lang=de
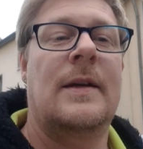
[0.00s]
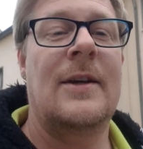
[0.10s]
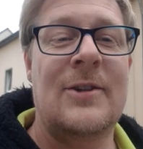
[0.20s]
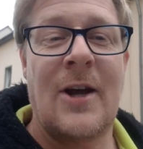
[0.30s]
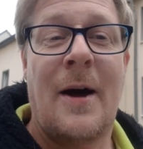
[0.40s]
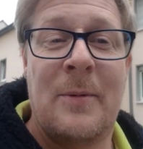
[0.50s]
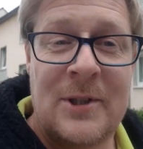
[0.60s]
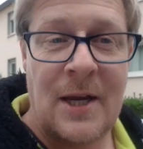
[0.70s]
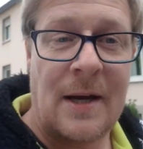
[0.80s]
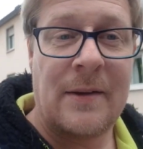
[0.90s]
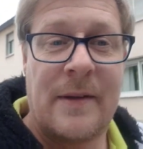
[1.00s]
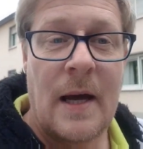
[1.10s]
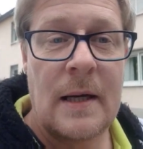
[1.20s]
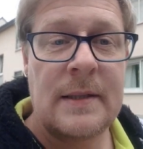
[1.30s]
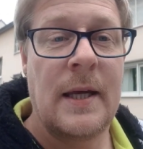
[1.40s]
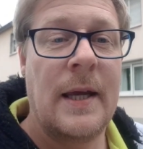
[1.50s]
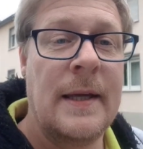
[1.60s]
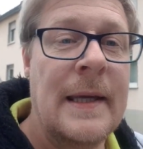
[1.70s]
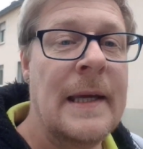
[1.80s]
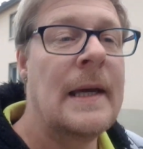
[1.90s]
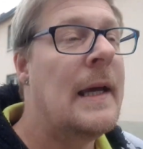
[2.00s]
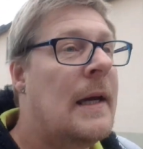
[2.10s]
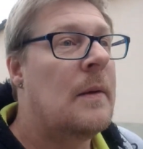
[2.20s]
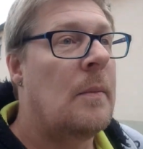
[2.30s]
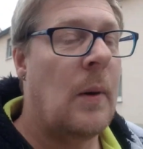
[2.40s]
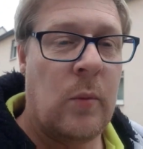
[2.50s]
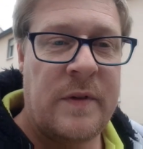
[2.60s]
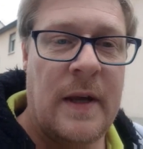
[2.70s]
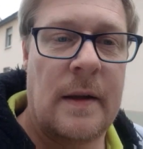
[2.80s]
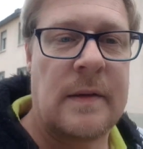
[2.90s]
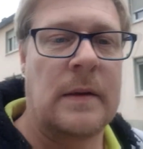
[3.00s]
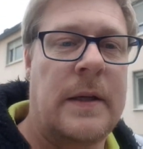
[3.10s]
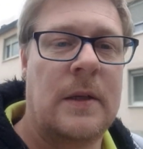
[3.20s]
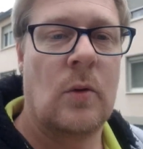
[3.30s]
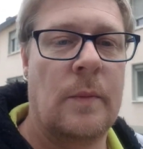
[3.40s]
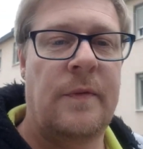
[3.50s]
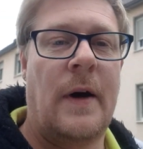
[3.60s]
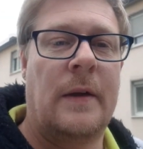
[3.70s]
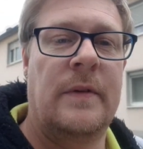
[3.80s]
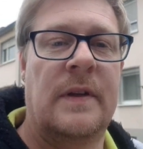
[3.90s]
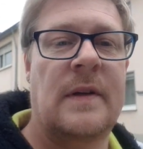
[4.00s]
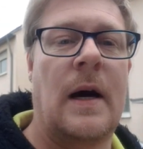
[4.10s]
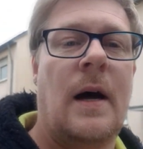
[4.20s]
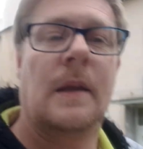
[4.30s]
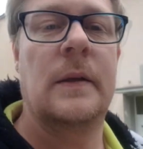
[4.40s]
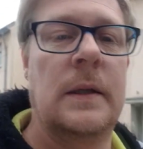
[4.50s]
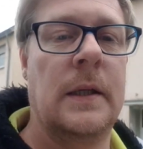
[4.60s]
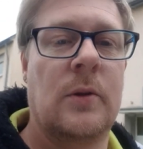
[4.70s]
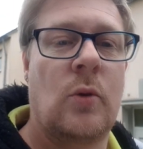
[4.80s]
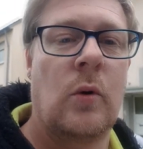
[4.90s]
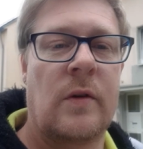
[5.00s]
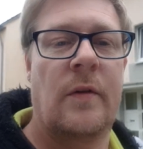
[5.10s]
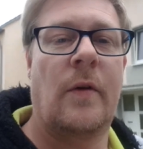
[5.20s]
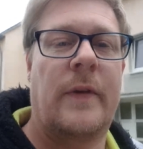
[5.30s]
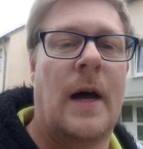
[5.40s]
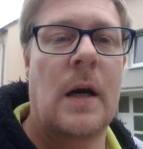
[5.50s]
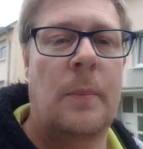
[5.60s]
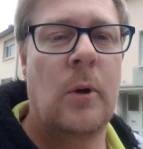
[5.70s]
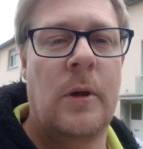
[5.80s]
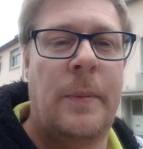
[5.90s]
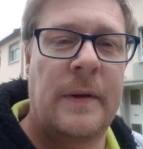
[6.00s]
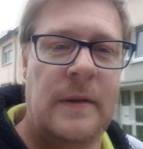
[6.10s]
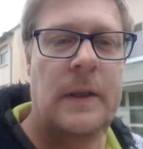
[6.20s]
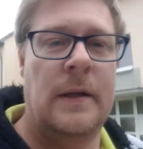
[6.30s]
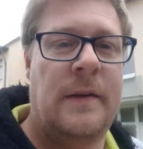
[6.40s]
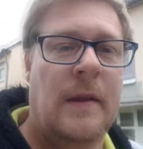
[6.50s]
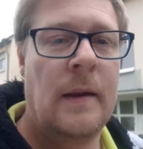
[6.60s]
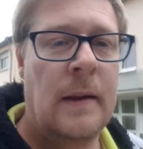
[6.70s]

Ich habe ja gesagt, man muss erst ein Kind umfahren, wie es gerade hier in Trostorf auf der Ackerbrücke passiert ist.